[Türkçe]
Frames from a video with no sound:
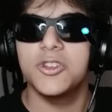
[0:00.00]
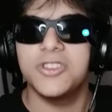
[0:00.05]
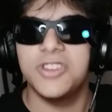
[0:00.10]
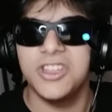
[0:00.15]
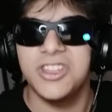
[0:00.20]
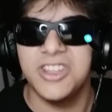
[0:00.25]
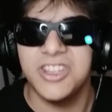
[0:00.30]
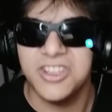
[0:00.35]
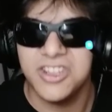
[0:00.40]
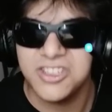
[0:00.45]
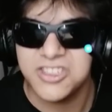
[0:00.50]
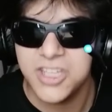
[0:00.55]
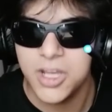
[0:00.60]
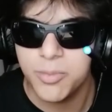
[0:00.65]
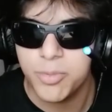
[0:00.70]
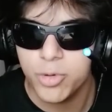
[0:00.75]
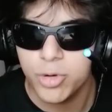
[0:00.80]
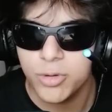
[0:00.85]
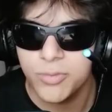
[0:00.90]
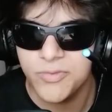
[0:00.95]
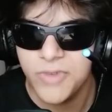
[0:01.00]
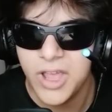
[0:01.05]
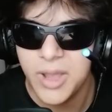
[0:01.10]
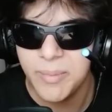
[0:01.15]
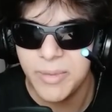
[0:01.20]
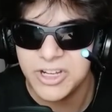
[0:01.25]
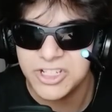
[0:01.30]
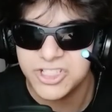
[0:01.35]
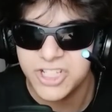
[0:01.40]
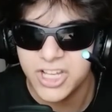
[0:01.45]
dediğinizi yapıyorum
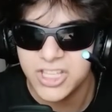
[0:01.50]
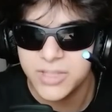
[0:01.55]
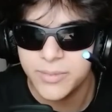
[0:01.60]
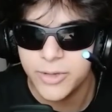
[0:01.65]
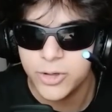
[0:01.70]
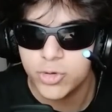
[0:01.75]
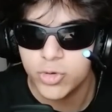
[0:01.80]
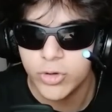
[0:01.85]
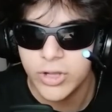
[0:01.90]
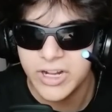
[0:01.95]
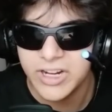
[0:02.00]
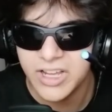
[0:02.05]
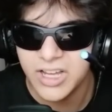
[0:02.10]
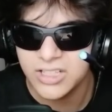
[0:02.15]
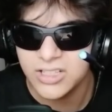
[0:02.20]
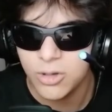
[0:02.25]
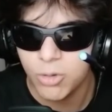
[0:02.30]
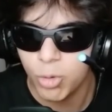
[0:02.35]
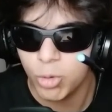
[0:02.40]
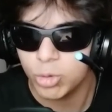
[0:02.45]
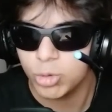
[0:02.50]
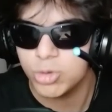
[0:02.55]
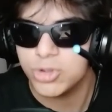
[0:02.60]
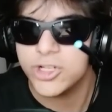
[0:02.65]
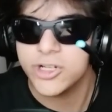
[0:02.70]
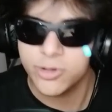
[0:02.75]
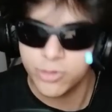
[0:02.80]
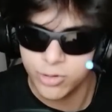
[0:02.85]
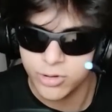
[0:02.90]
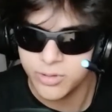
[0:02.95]
ve başkentime şu geri kalan orduyu
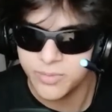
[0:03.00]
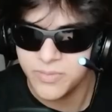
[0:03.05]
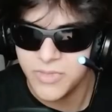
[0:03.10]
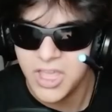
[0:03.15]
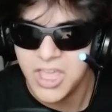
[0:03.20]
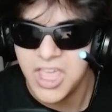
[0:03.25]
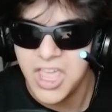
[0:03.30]
çekiyorum.